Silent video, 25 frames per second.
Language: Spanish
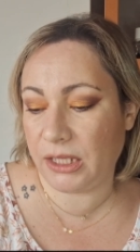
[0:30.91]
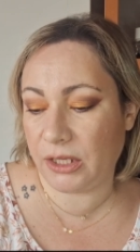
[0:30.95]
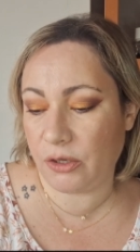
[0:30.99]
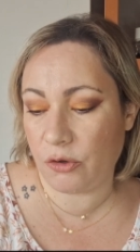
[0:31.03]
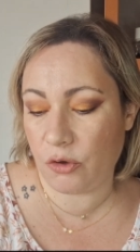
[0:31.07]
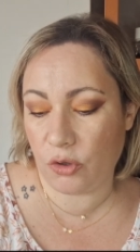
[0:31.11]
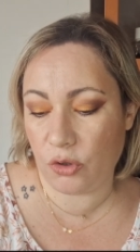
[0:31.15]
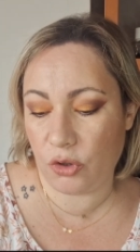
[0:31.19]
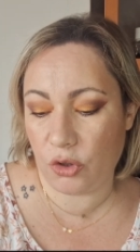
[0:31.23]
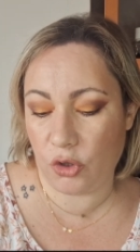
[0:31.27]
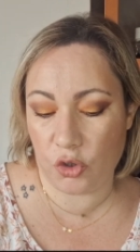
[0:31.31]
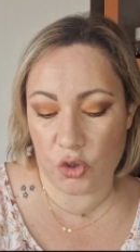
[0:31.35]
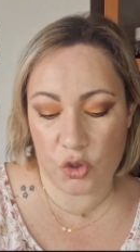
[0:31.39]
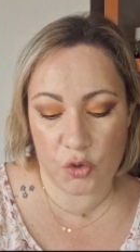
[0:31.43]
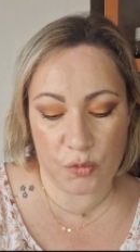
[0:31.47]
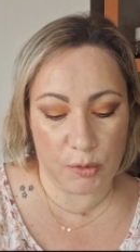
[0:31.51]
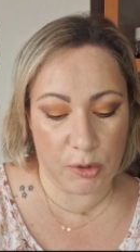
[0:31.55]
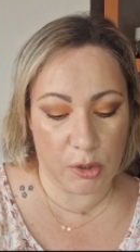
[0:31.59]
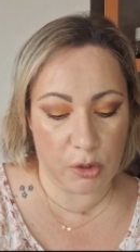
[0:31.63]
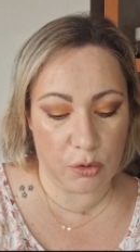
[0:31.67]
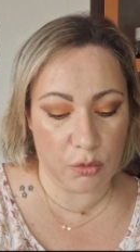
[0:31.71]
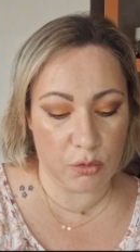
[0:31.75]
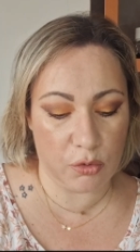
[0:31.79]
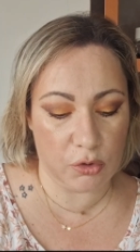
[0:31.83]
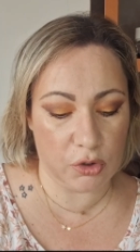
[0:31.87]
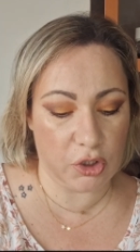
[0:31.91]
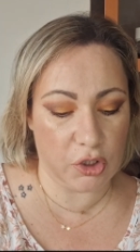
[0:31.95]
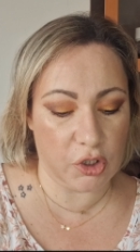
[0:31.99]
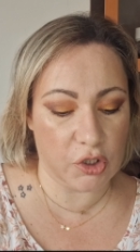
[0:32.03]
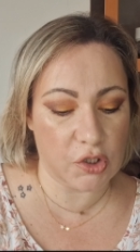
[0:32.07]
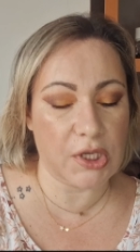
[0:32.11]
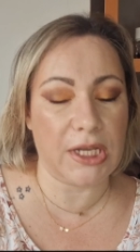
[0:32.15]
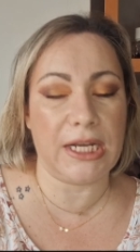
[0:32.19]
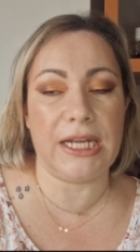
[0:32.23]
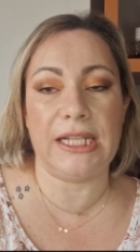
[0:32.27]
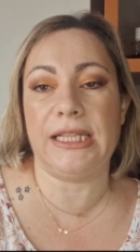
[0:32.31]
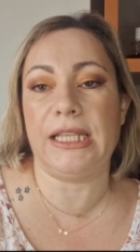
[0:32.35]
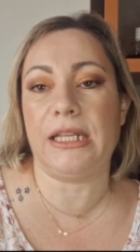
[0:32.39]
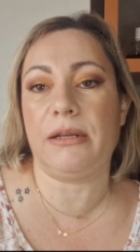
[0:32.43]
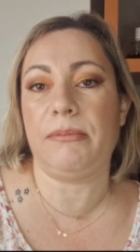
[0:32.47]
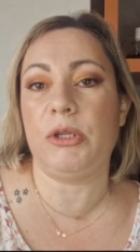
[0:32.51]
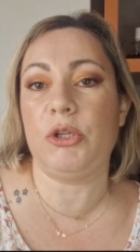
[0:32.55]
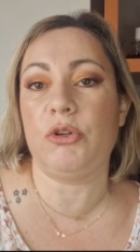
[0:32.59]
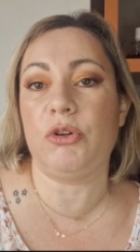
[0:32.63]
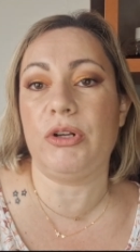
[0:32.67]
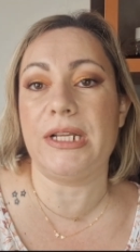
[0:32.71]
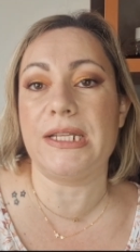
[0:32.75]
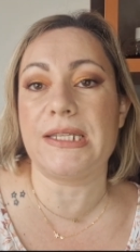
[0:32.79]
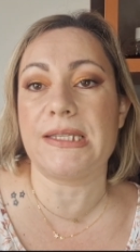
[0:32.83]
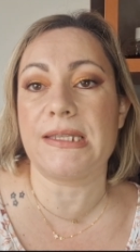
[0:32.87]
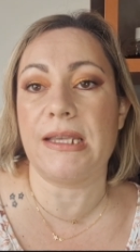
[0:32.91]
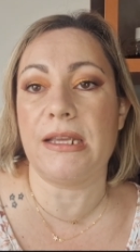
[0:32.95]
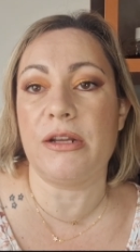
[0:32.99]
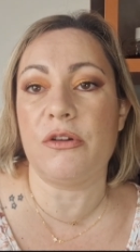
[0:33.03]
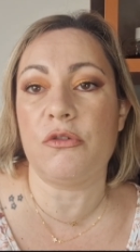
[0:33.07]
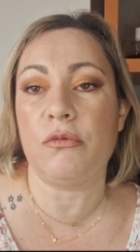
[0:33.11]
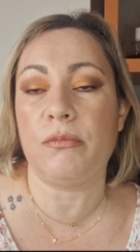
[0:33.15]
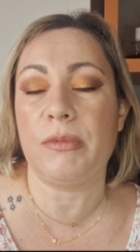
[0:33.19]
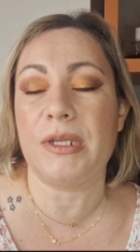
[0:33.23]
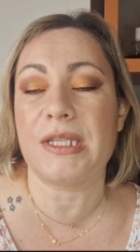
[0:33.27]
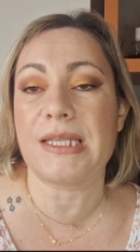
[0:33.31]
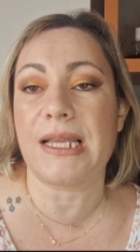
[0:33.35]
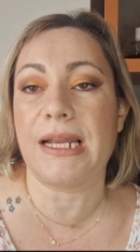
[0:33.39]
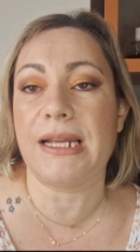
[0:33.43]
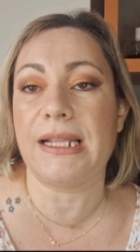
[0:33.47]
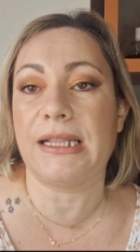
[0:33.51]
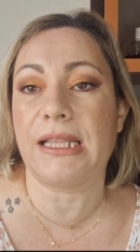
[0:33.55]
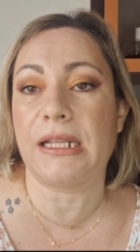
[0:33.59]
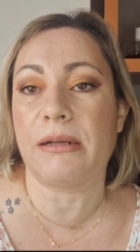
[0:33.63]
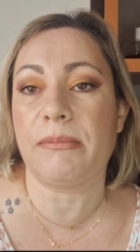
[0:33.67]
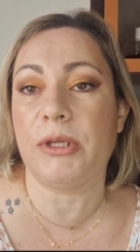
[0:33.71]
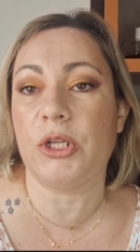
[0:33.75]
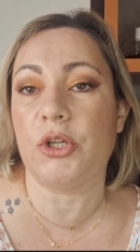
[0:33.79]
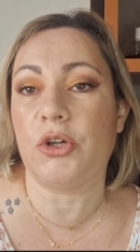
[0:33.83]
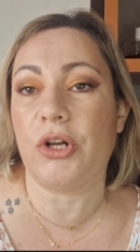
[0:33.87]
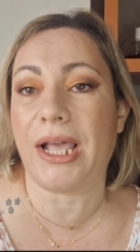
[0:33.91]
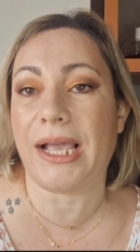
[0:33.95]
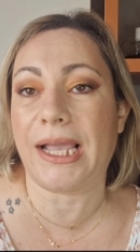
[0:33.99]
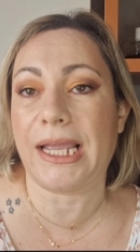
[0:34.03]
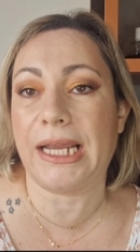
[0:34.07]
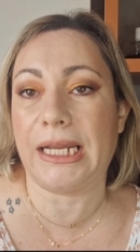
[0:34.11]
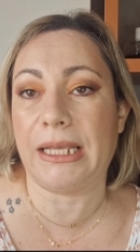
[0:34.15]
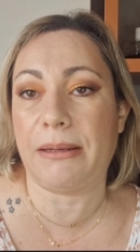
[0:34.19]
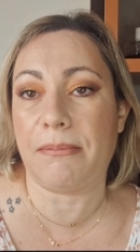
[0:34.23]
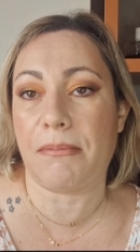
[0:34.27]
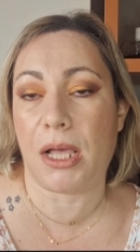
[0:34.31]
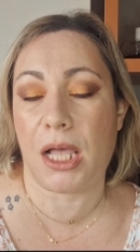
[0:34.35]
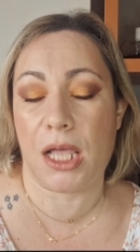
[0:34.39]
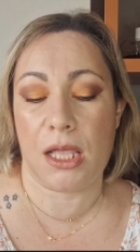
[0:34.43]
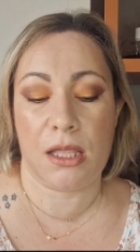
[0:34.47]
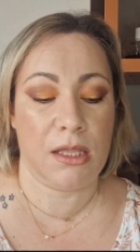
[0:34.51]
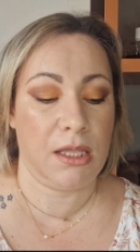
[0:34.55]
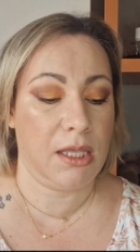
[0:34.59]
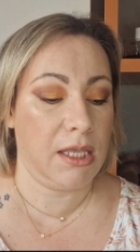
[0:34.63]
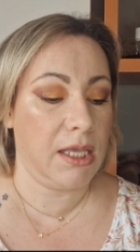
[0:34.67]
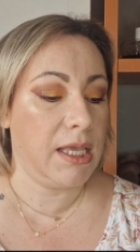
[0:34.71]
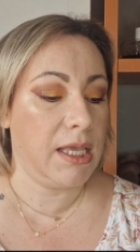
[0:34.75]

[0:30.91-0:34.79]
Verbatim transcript: tengo dos productos, se le terminó el serum y se le terminó la crema.